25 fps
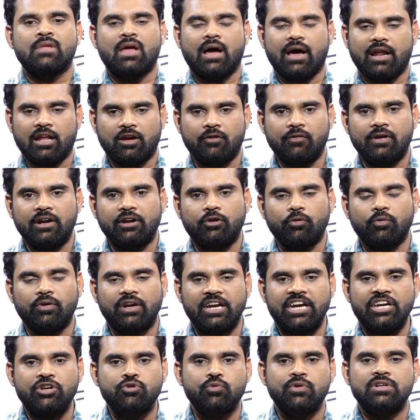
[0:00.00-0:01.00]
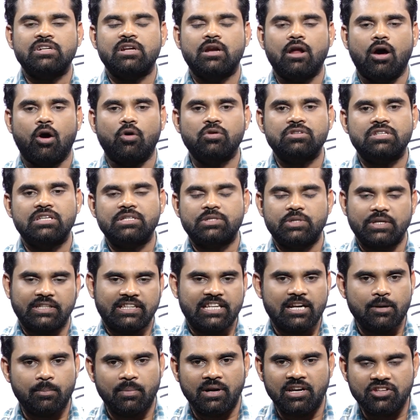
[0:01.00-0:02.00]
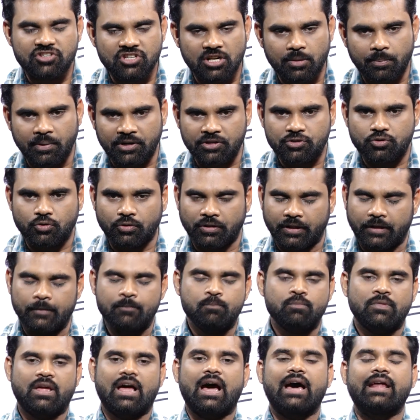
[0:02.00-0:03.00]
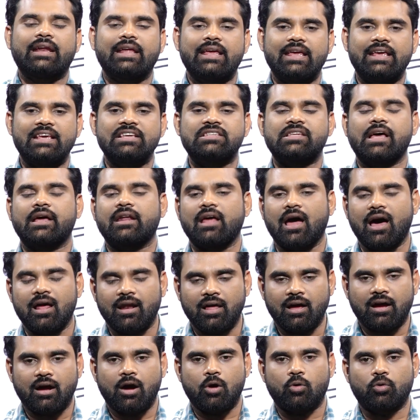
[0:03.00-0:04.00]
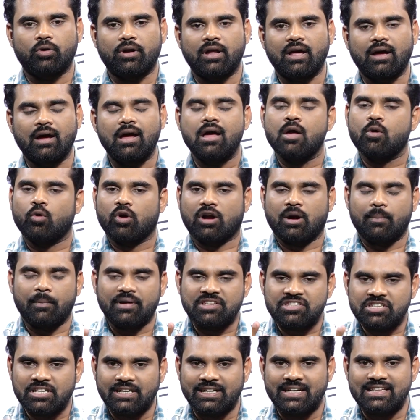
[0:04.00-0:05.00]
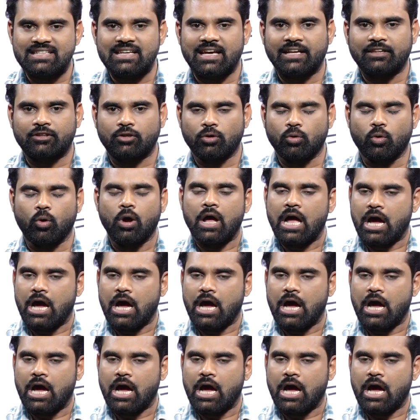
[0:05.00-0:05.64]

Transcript: ఆ రకమైనటువంటి ఇండివిజువల్ హౌసెస్ ఇందిరమ్మ ఇచ్చిన పరిస్థితుంది కానీ ఈసారి అలా కాకుండా ఒక మంచి డిజైన్తో